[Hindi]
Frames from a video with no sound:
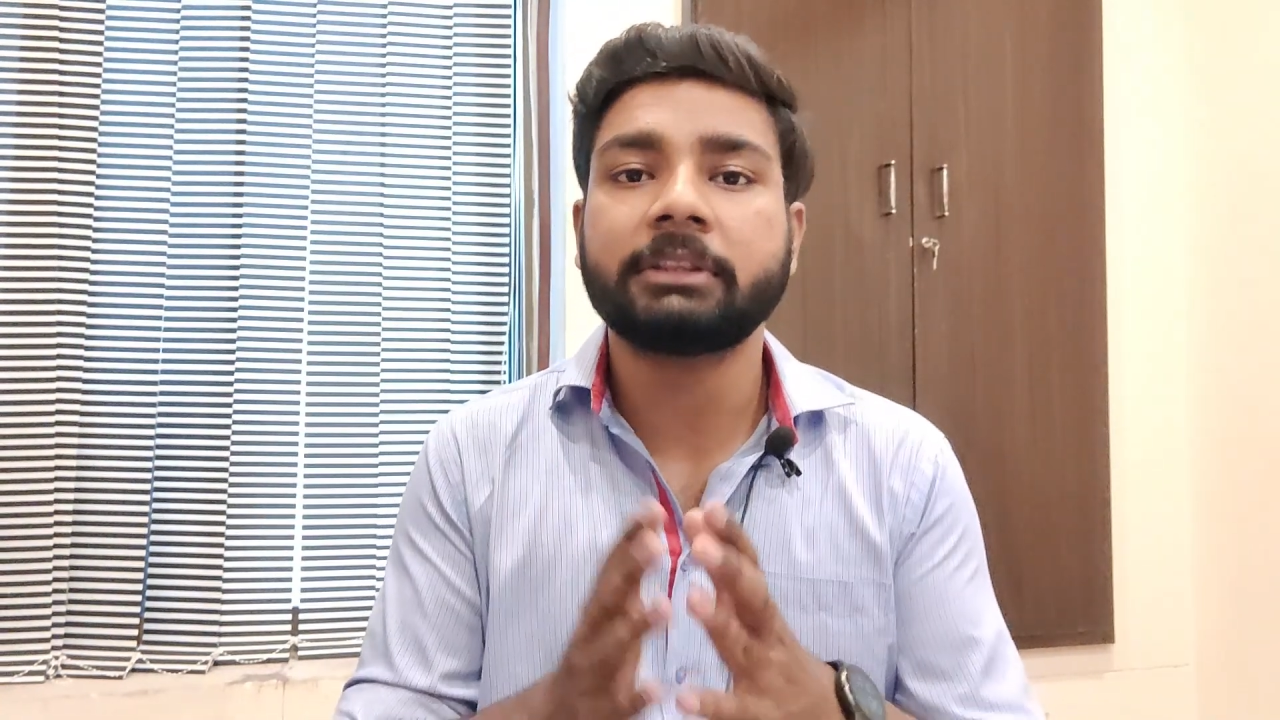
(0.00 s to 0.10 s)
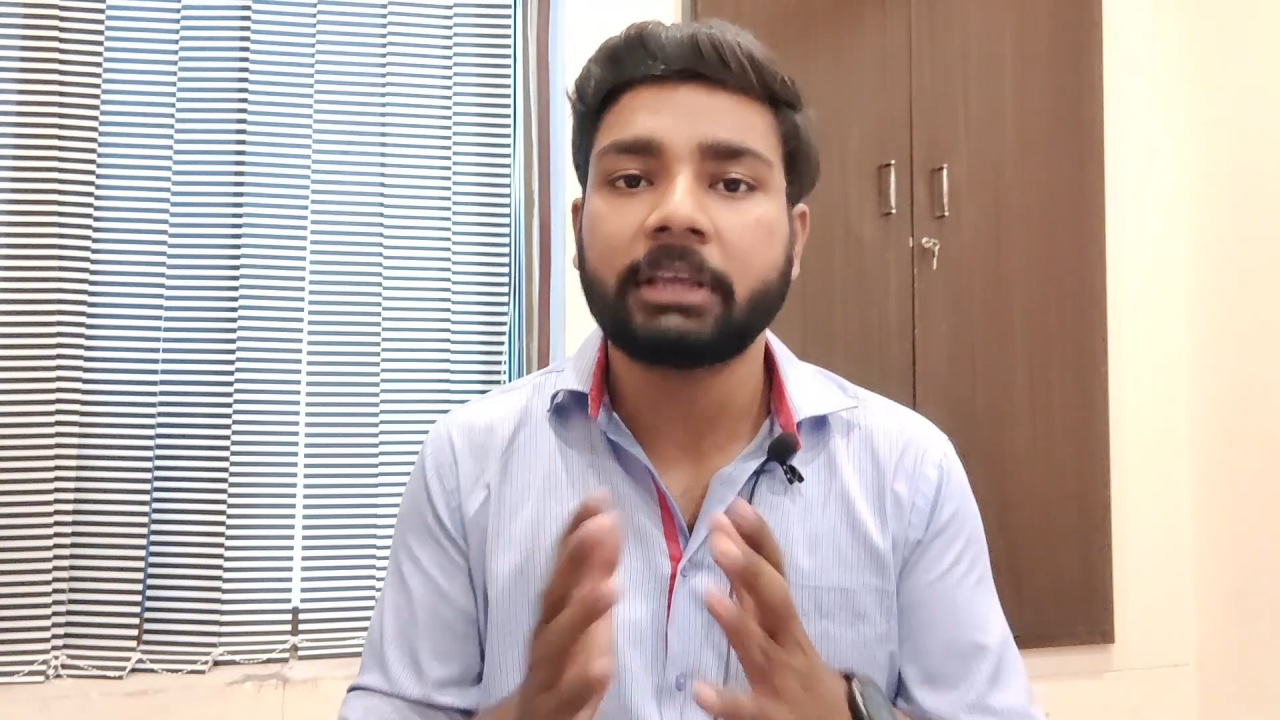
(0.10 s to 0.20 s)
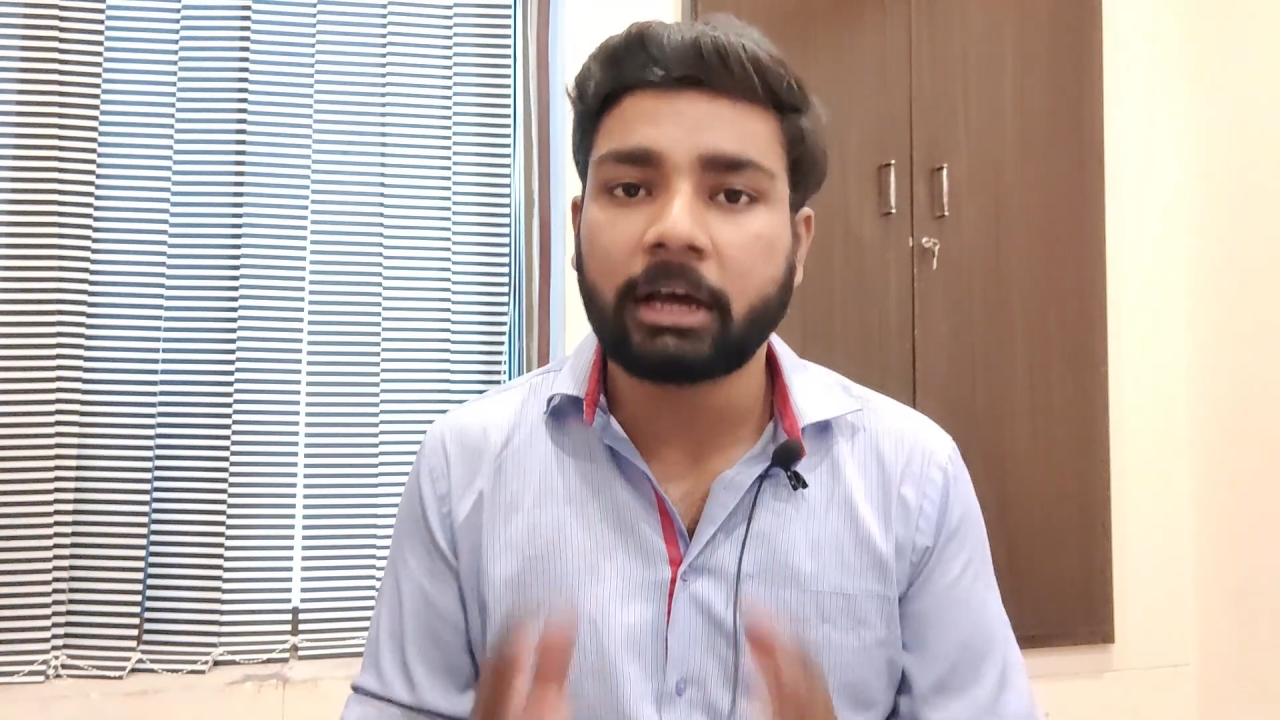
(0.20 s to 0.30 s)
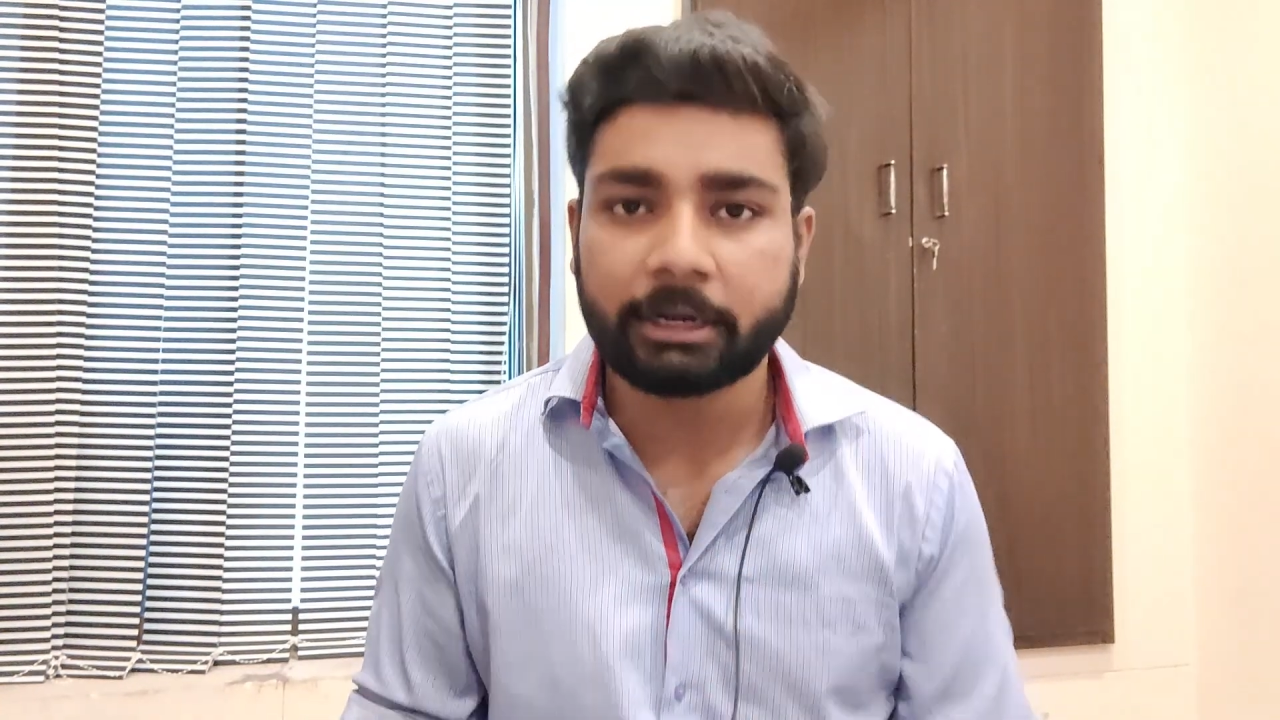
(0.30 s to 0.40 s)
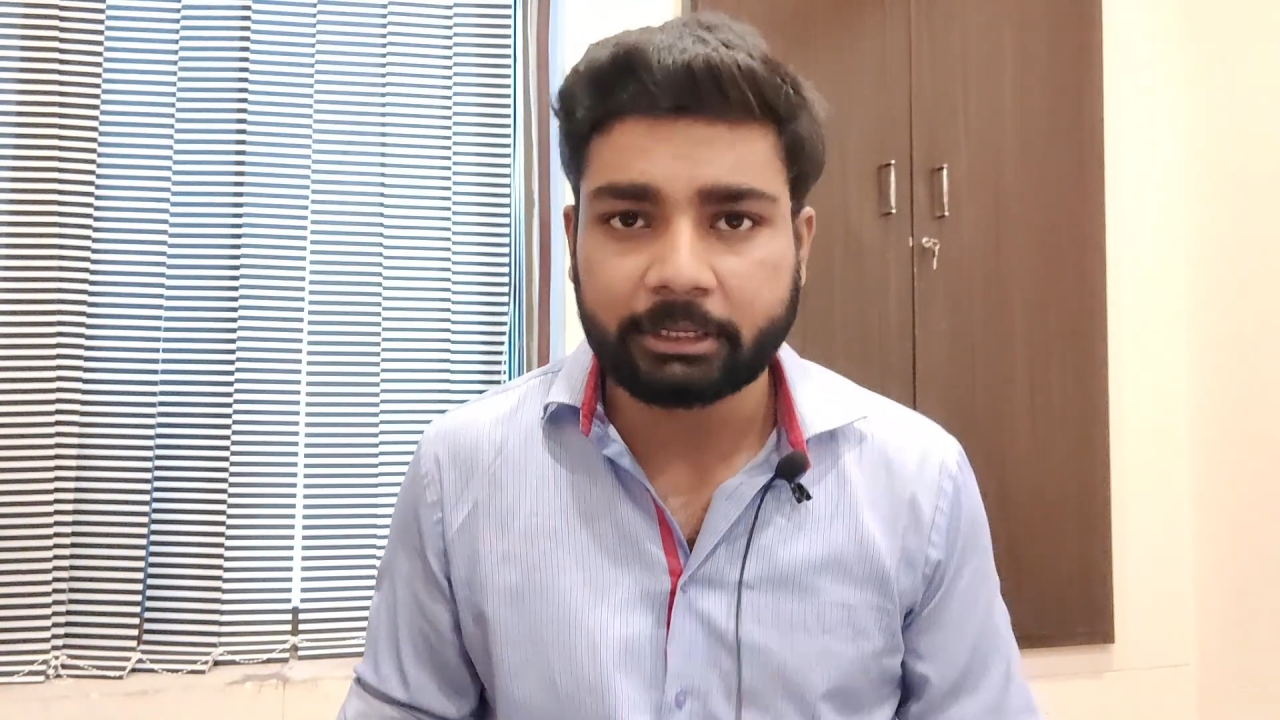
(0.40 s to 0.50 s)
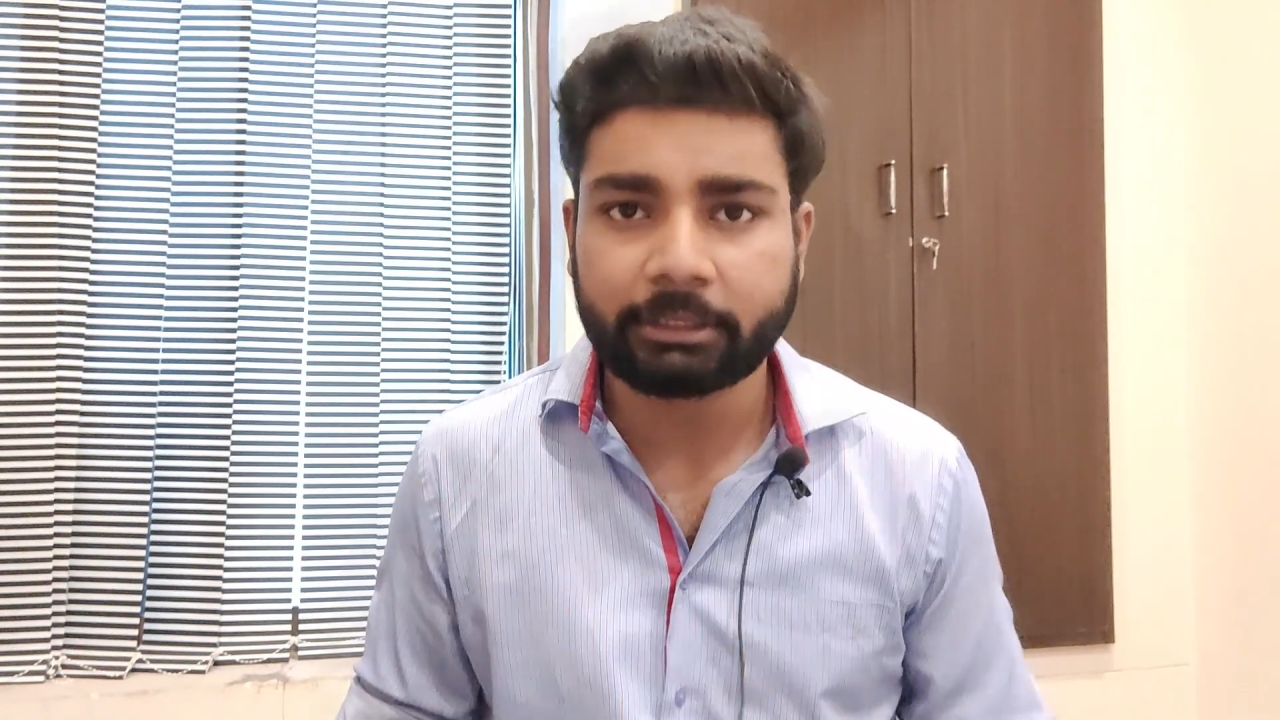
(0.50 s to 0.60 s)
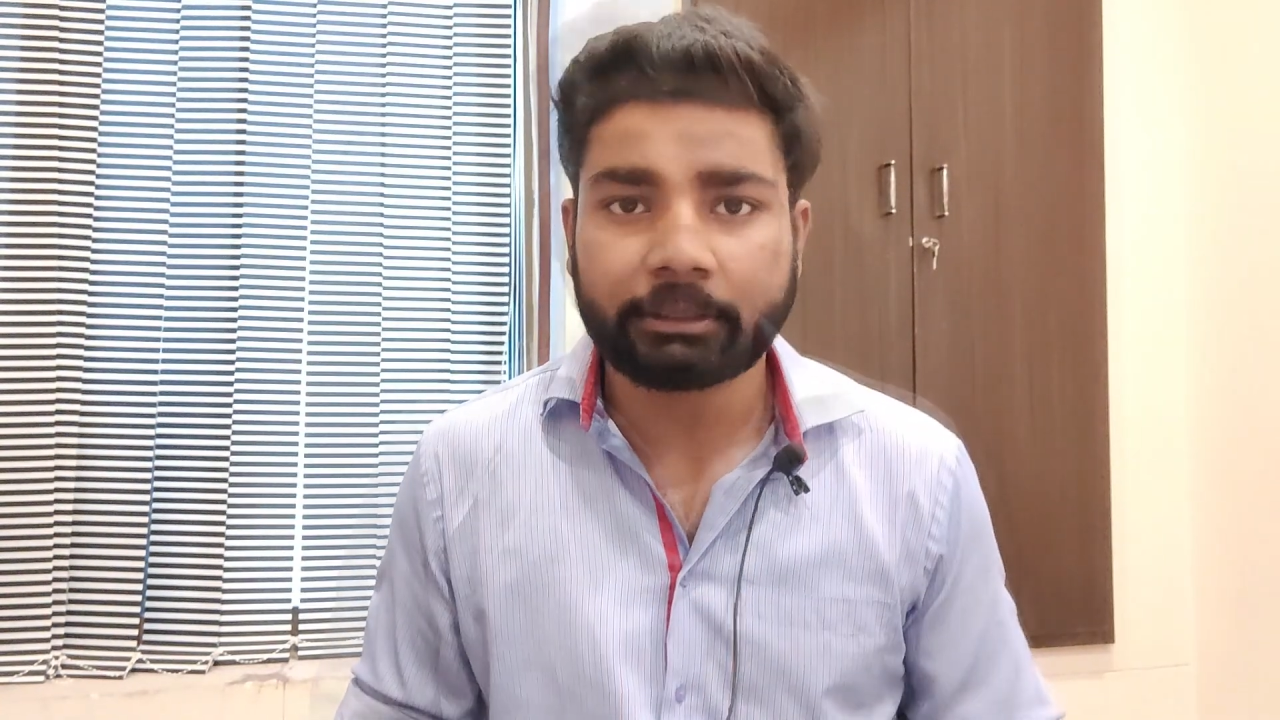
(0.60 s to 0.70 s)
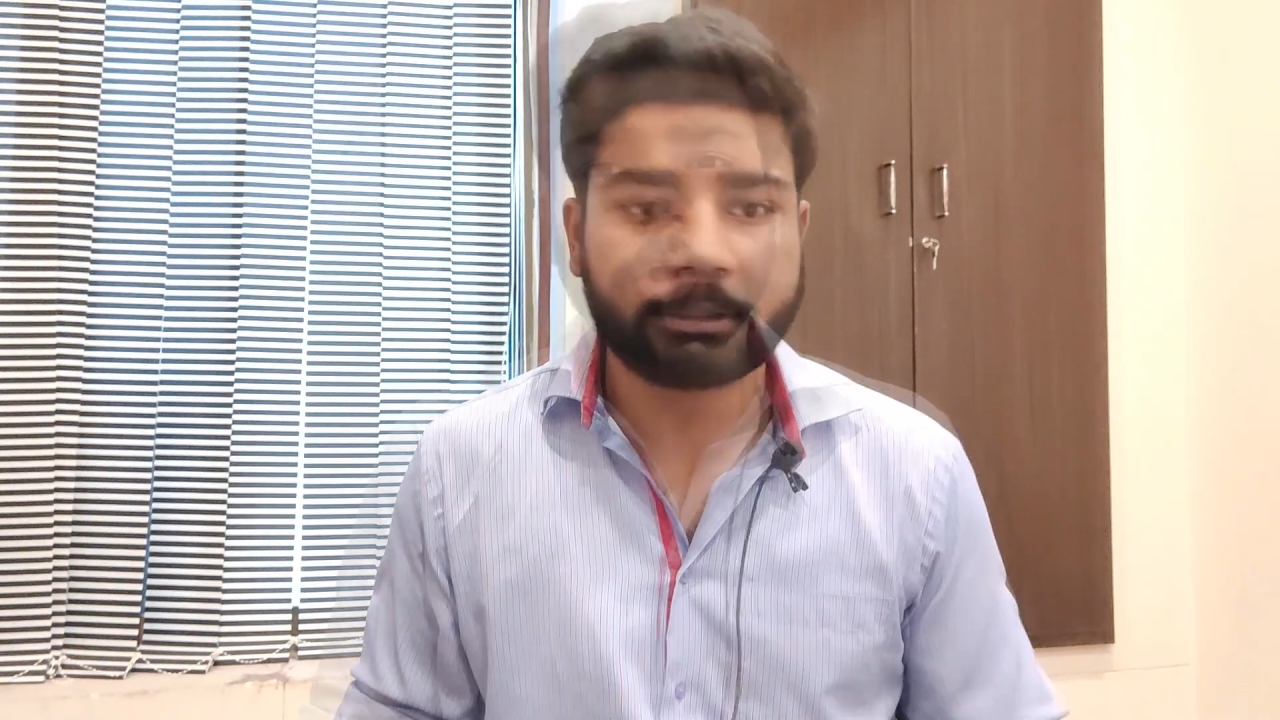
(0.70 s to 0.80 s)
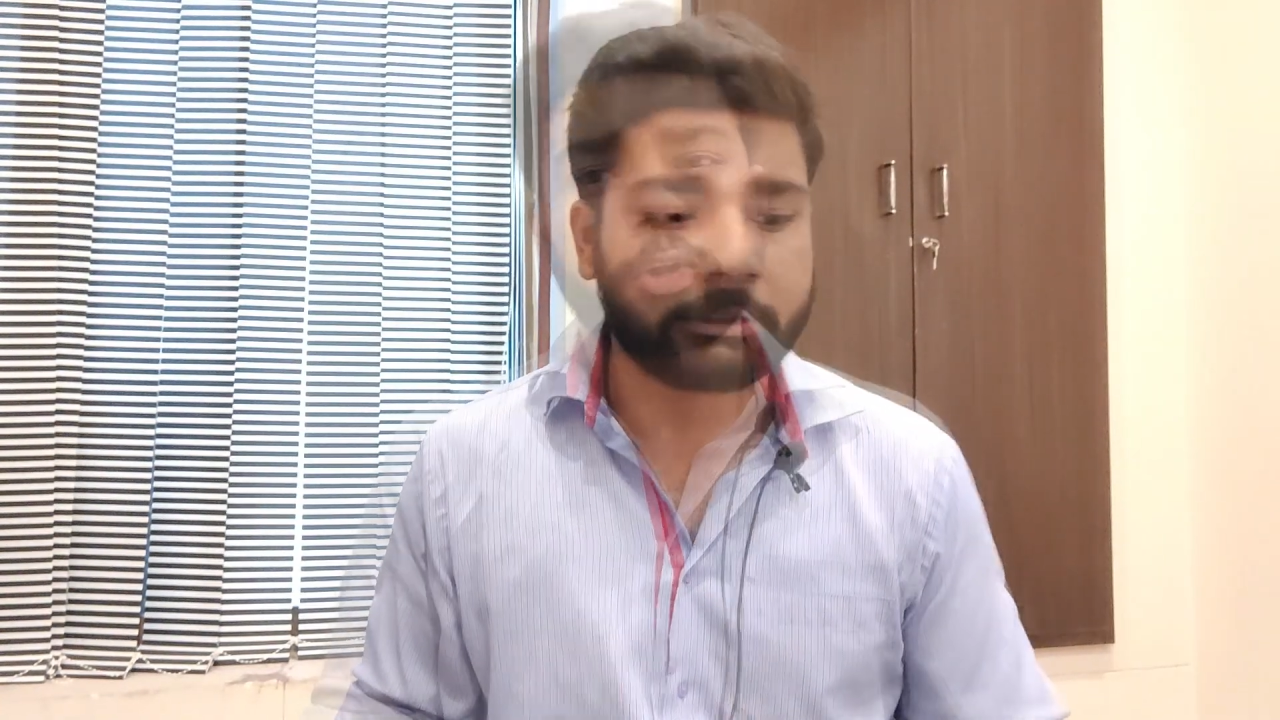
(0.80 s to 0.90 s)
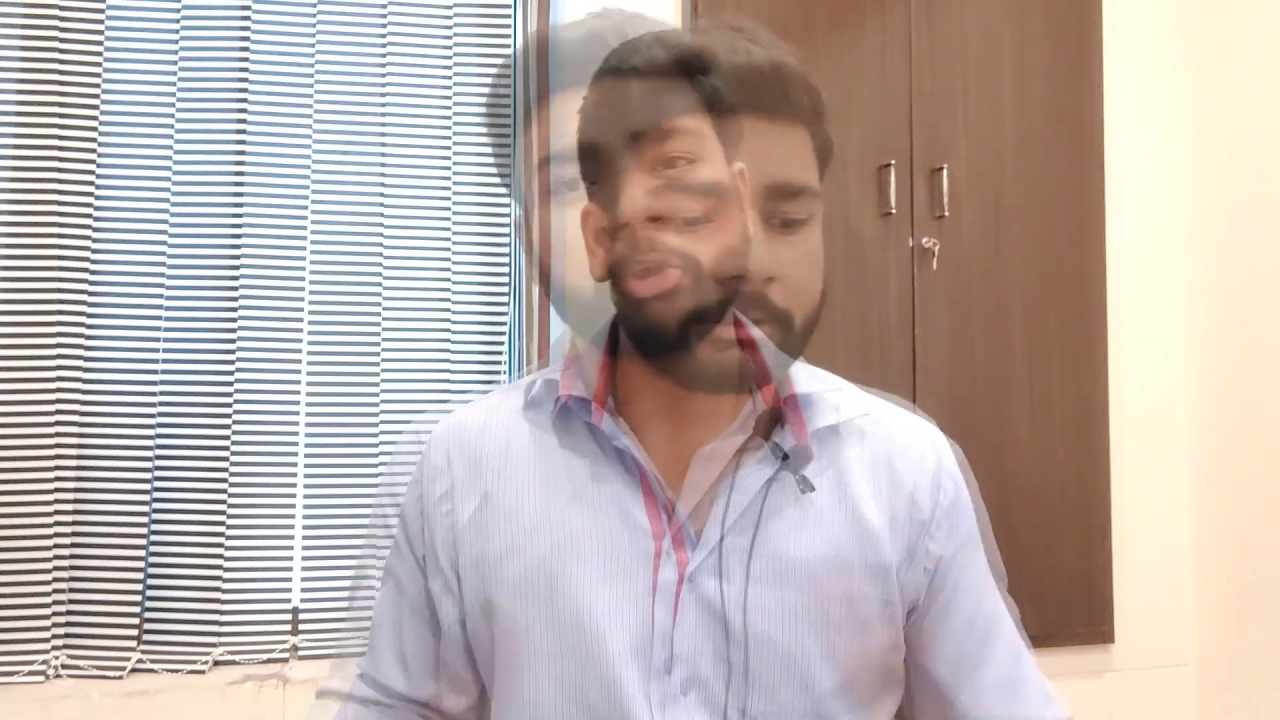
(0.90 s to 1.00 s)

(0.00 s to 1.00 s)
तैयार किए गए